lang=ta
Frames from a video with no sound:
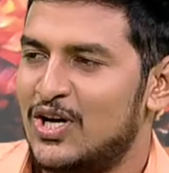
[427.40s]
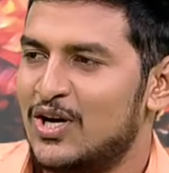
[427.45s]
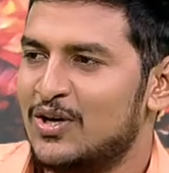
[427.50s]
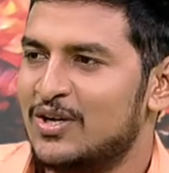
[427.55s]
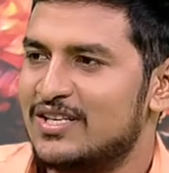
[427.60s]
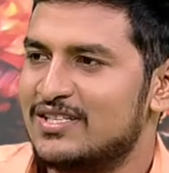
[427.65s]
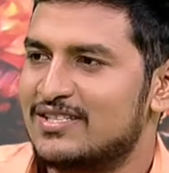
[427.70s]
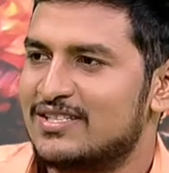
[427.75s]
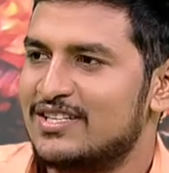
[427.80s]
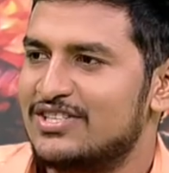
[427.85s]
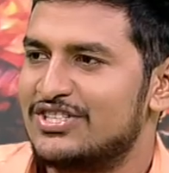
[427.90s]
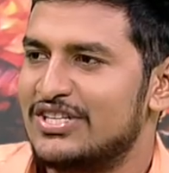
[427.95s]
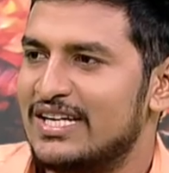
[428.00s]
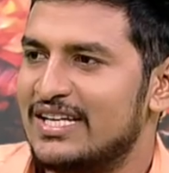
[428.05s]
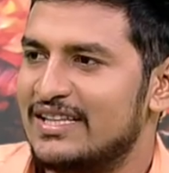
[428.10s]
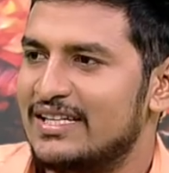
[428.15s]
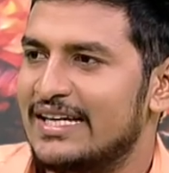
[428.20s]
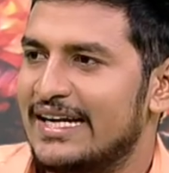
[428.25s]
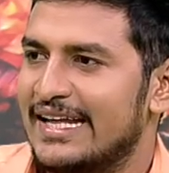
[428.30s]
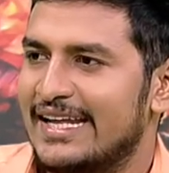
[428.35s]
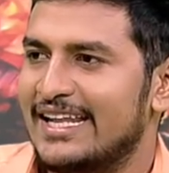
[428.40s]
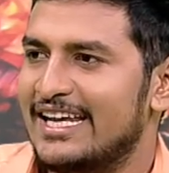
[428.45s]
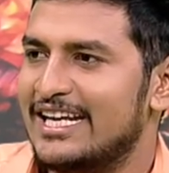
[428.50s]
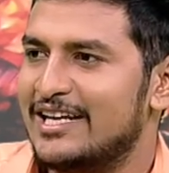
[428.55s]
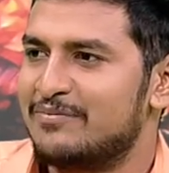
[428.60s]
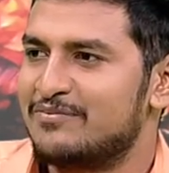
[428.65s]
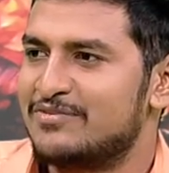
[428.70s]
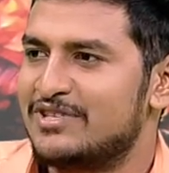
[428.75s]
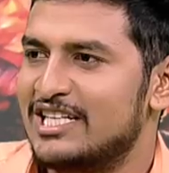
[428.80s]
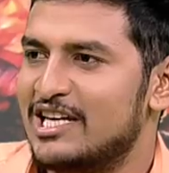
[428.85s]
காங்கிரஸ் கட்சியிலேருந்து
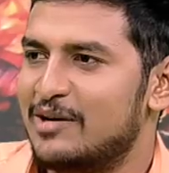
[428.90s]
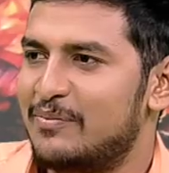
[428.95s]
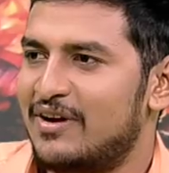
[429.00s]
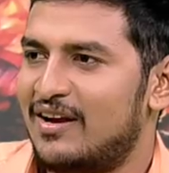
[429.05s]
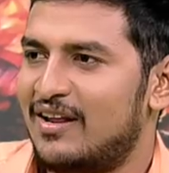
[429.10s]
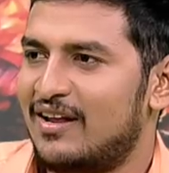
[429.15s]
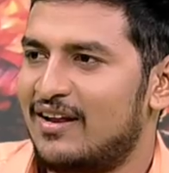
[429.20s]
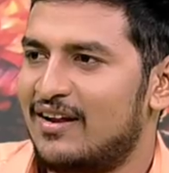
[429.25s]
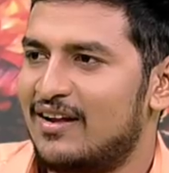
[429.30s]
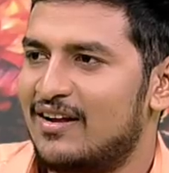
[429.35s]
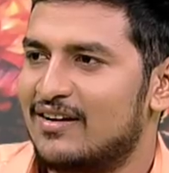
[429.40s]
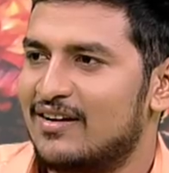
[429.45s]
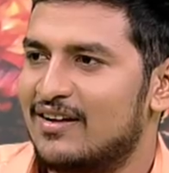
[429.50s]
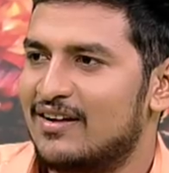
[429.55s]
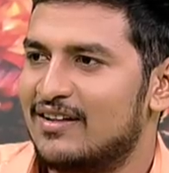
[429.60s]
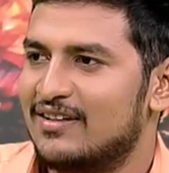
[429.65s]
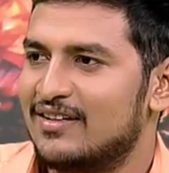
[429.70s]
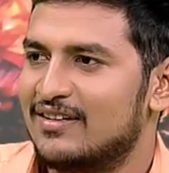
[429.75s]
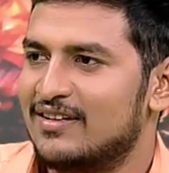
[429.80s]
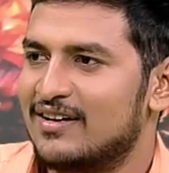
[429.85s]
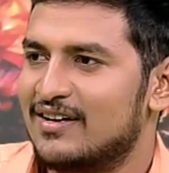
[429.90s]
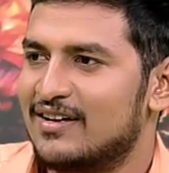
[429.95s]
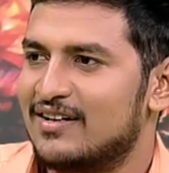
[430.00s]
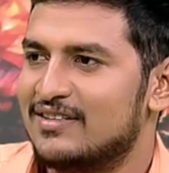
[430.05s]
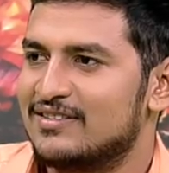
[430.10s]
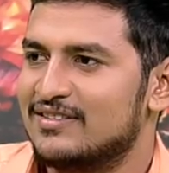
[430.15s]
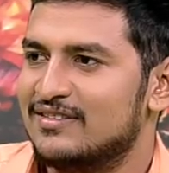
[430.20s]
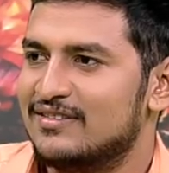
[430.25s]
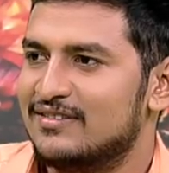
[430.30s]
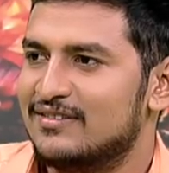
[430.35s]
இடைநீக்கம் செய்யப்பட்டிருக்கிறார் கதாதை
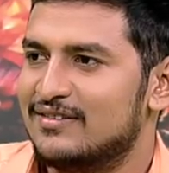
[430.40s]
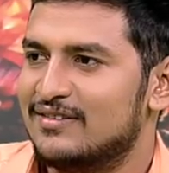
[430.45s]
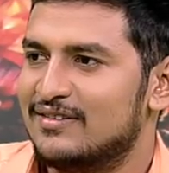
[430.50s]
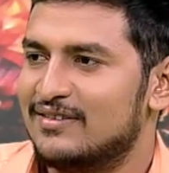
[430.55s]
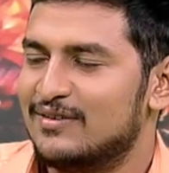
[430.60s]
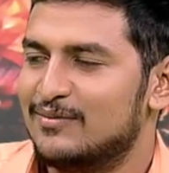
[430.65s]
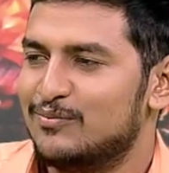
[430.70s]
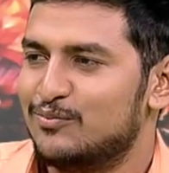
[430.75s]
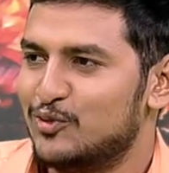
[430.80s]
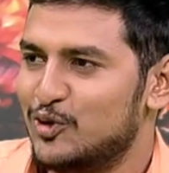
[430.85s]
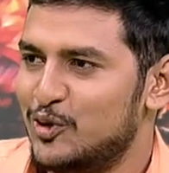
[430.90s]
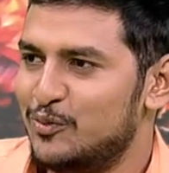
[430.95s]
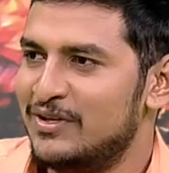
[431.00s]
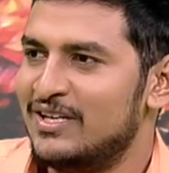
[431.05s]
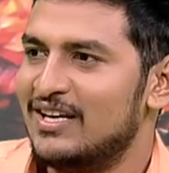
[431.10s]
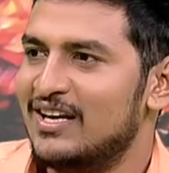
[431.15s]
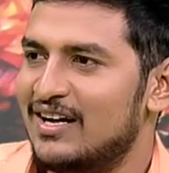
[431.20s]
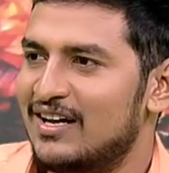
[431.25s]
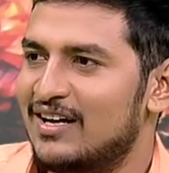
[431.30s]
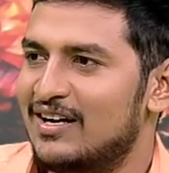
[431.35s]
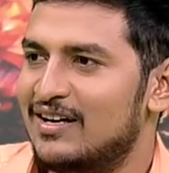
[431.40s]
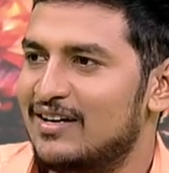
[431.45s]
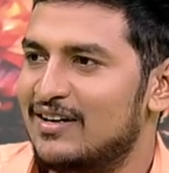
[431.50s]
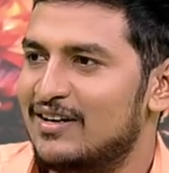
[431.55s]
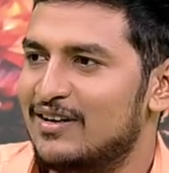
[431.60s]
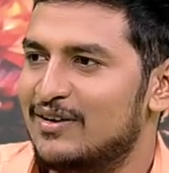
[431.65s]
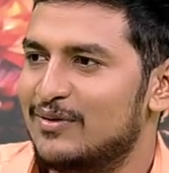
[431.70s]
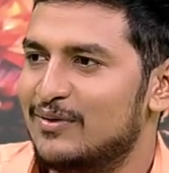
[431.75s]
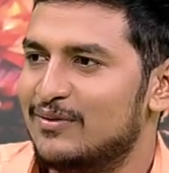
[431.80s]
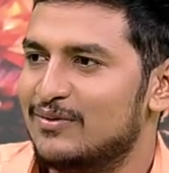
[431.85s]
தியாகராஜன்
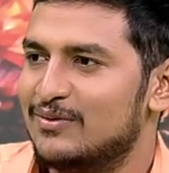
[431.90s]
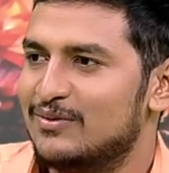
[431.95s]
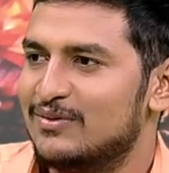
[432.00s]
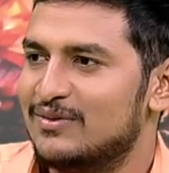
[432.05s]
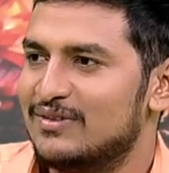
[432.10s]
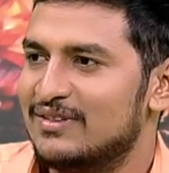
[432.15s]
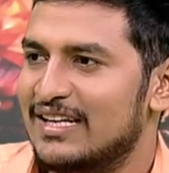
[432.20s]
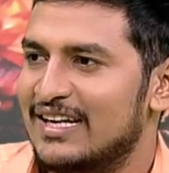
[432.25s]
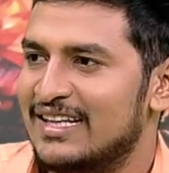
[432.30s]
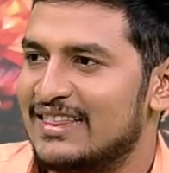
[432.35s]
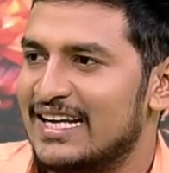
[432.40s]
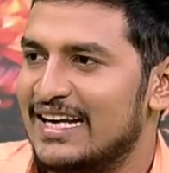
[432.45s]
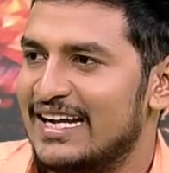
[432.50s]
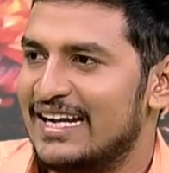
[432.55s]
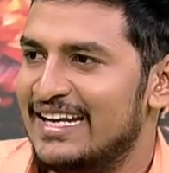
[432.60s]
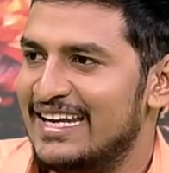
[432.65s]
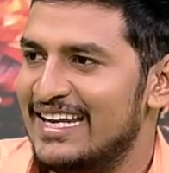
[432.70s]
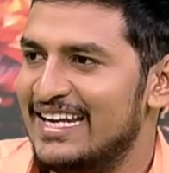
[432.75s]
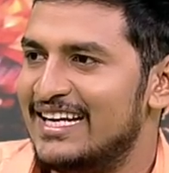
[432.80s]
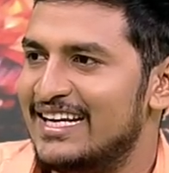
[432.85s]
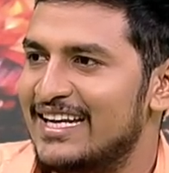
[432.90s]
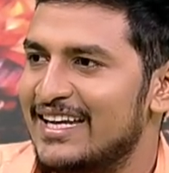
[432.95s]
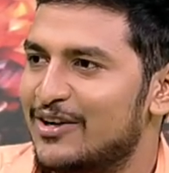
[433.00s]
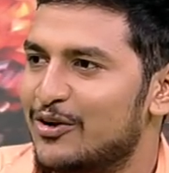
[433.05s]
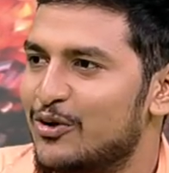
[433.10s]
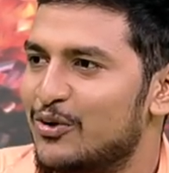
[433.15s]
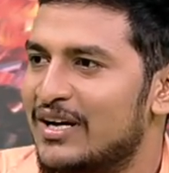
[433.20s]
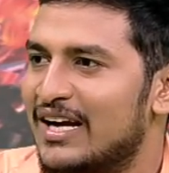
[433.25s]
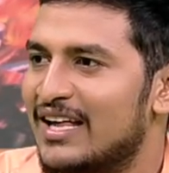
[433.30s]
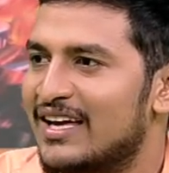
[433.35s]
முழுமையாக நான் தன்னை
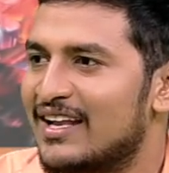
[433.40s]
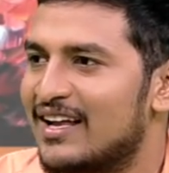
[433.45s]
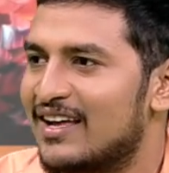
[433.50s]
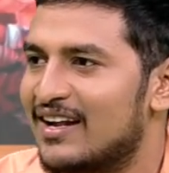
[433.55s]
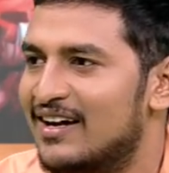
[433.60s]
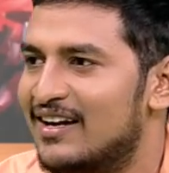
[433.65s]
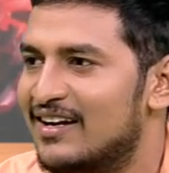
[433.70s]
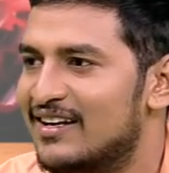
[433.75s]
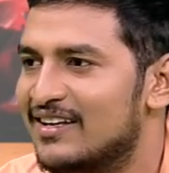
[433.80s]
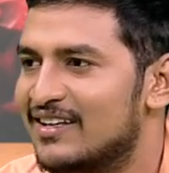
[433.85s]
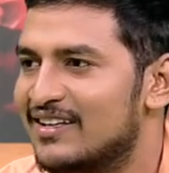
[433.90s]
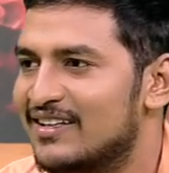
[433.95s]
நீக்கிடணும்னு நினைக்கிறாரா